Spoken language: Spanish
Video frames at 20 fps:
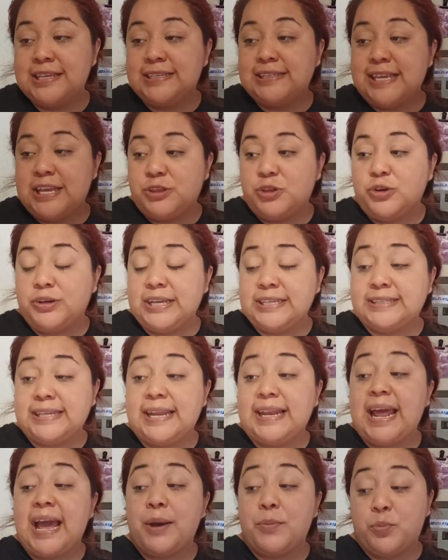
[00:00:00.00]
Siento que
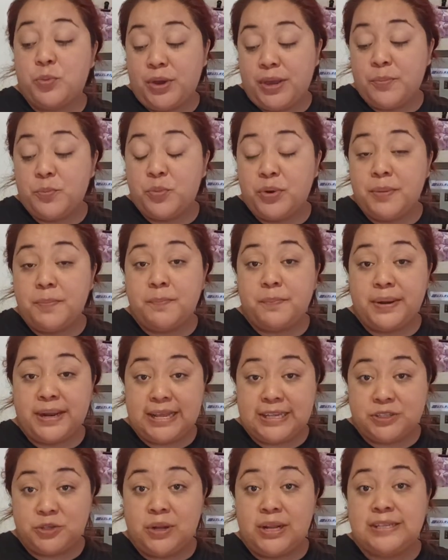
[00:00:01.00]
están a buen, buen
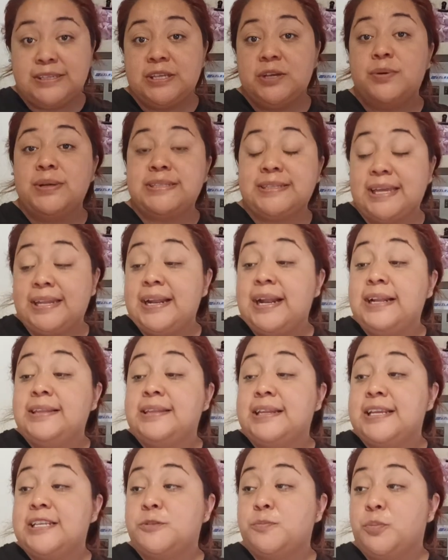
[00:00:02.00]
precio. Les digo, están al
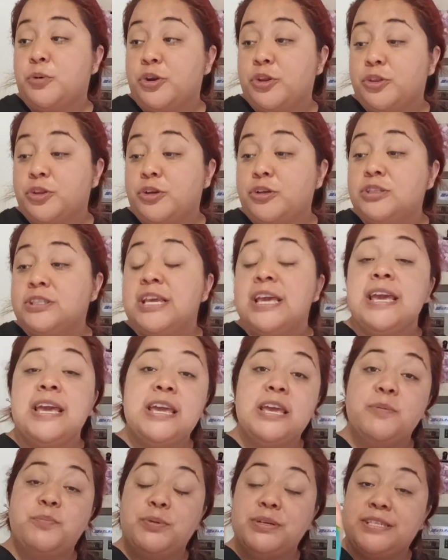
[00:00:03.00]
3x2
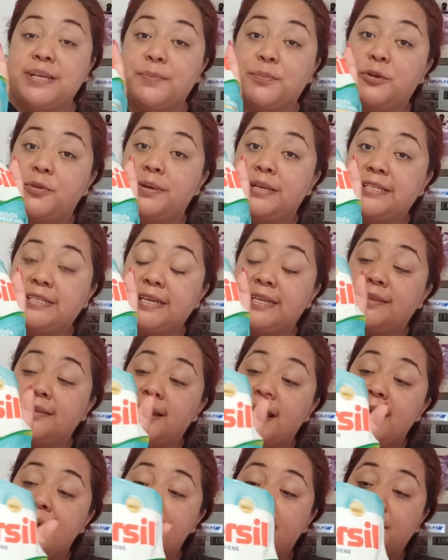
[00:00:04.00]
y pues aproveché en
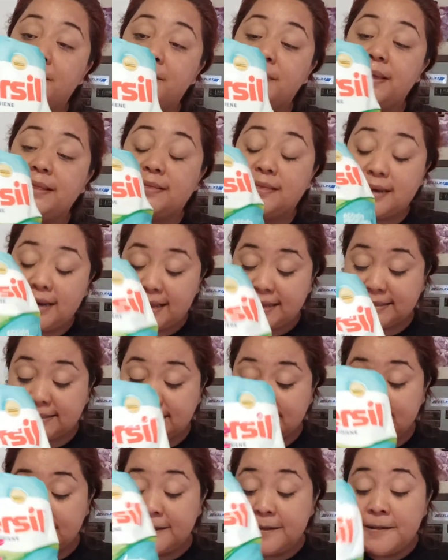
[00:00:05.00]
traerme
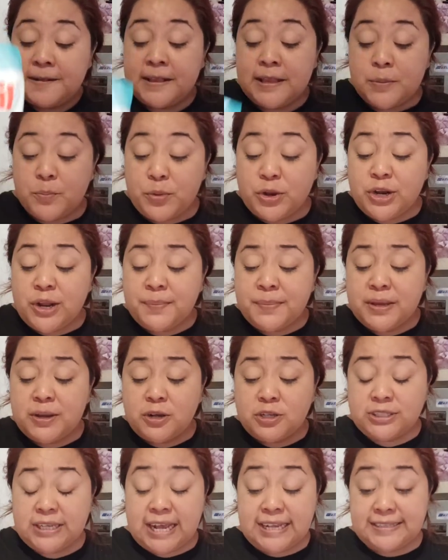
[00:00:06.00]
tres. Bueno
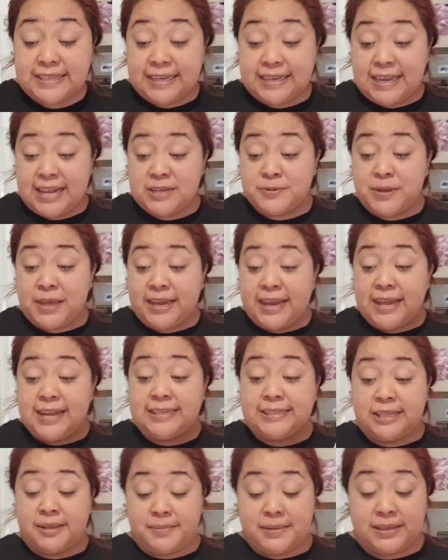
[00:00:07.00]
amigos, hasta aquí les voy dejar
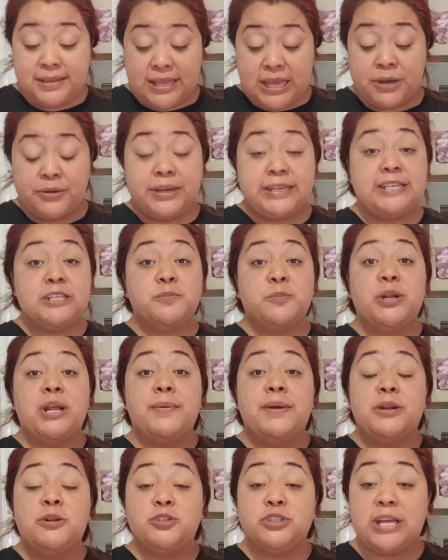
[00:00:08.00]
este video. Gracias por
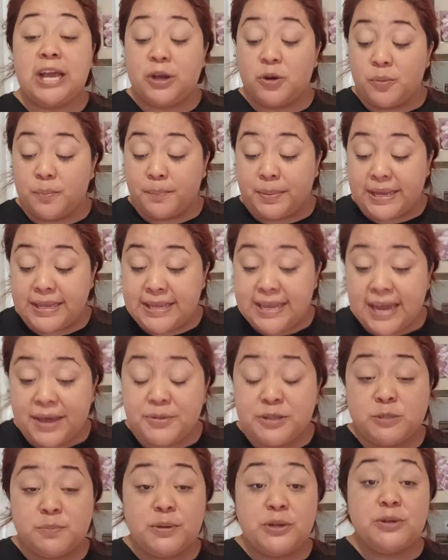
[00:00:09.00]
habernos
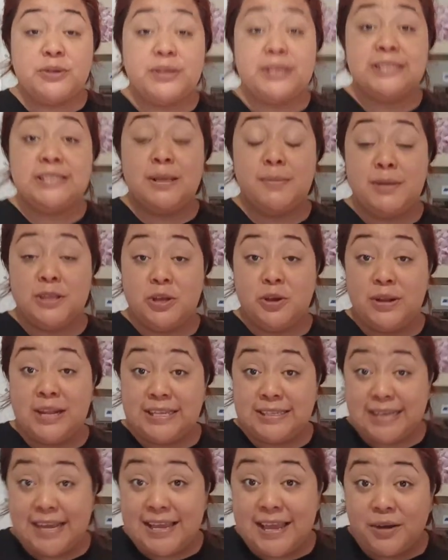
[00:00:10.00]
acompañado. Espero que este video
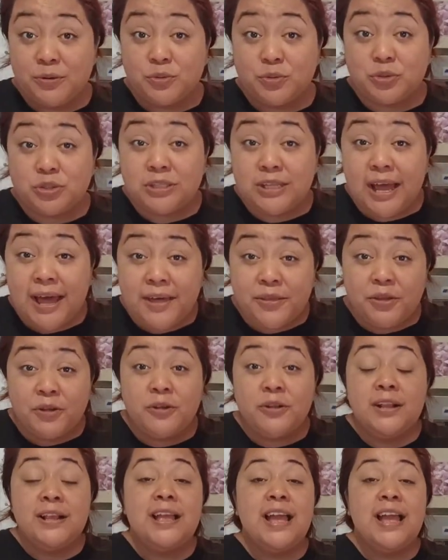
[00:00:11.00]
les haya gustado.